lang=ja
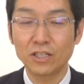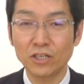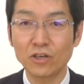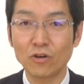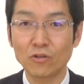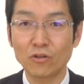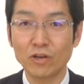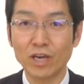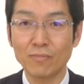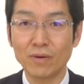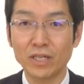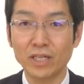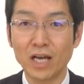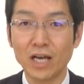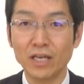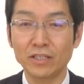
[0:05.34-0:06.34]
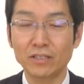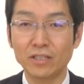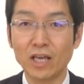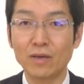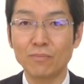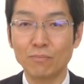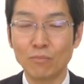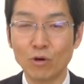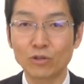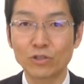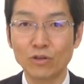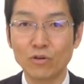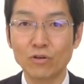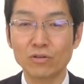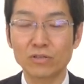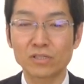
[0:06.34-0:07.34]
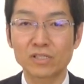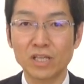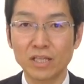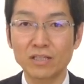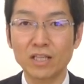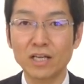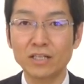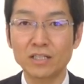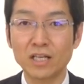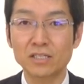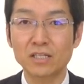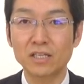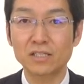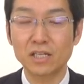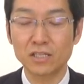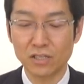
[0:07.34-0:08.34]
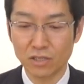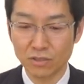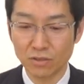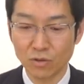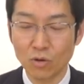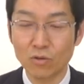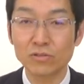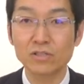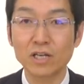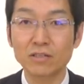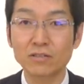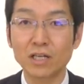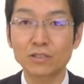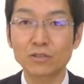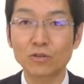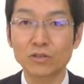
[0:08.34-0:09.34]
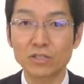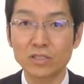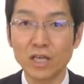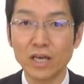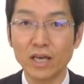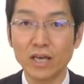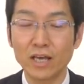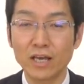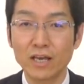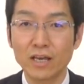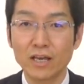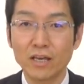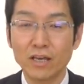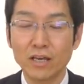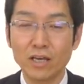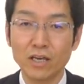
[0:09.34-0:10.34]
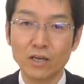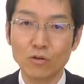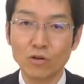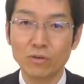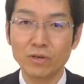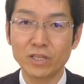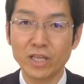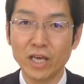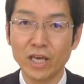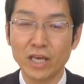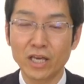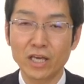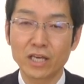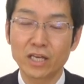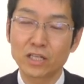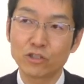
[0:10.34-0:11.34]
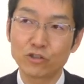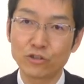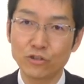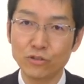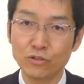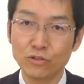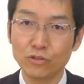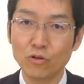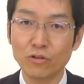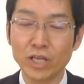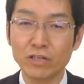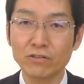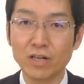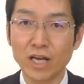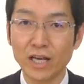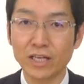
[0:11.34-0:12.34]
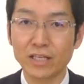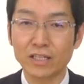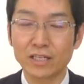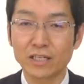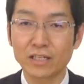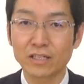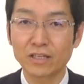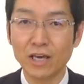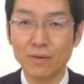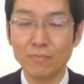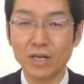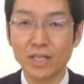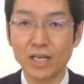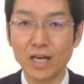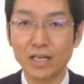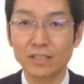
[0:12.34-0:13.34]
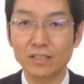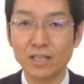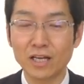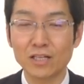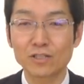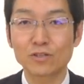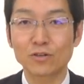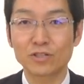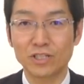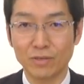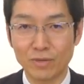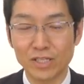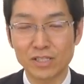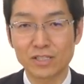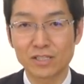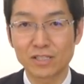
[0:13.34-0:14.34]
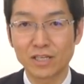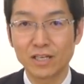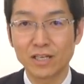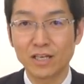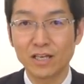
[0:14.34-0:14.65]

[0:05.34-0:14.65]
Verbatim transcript: 企業の現場に入って目標を絶対達成させるコンサルタントとして、えこれまで15年ぐらい現場に入って活動しています、